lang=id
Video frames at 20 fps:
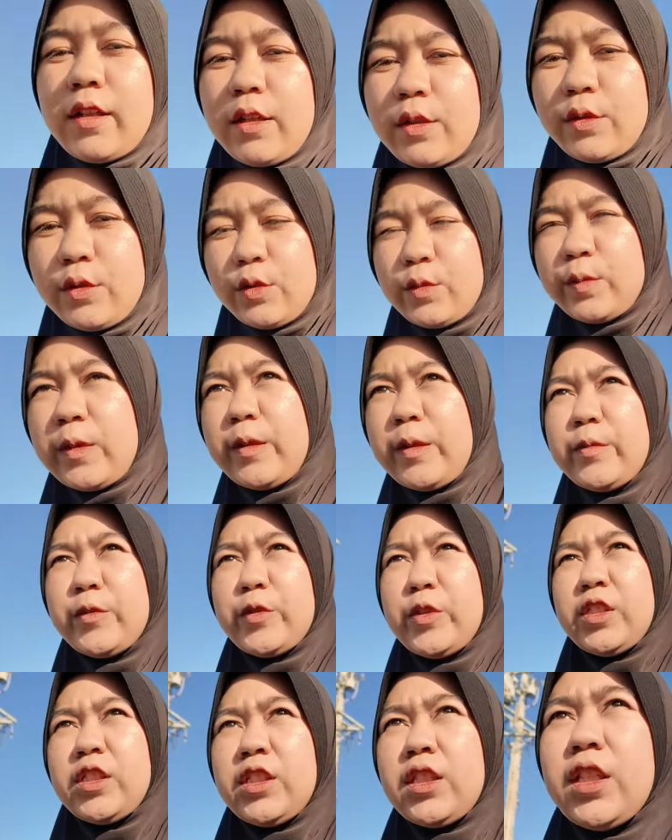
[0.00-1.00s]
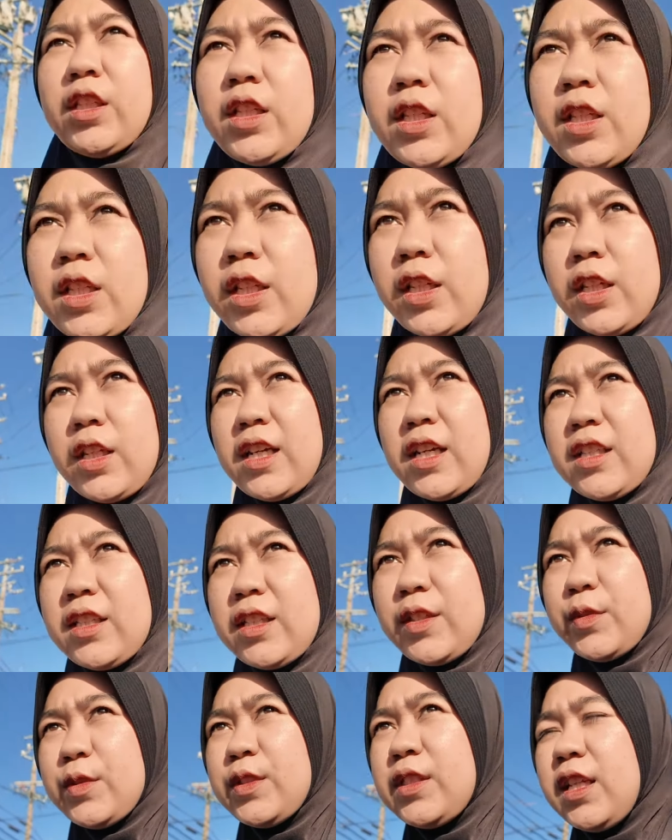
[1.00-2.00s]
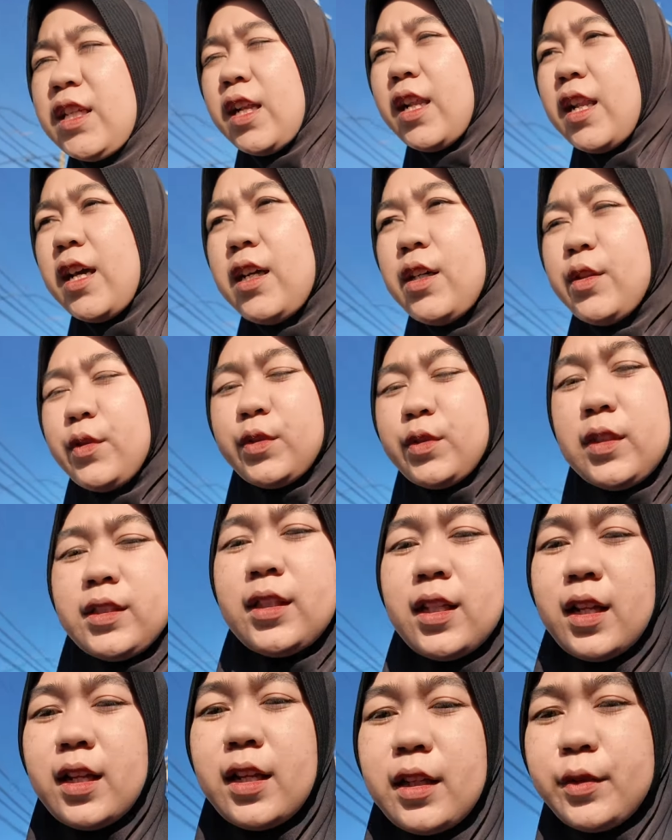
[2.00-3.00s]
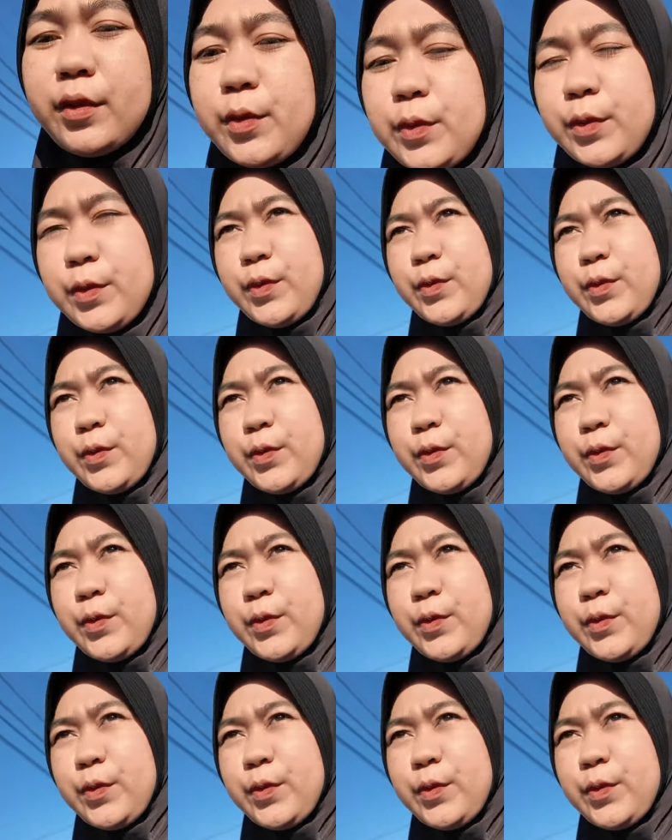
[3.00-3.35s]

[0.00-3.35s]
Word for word: oh mabushi atau silau silau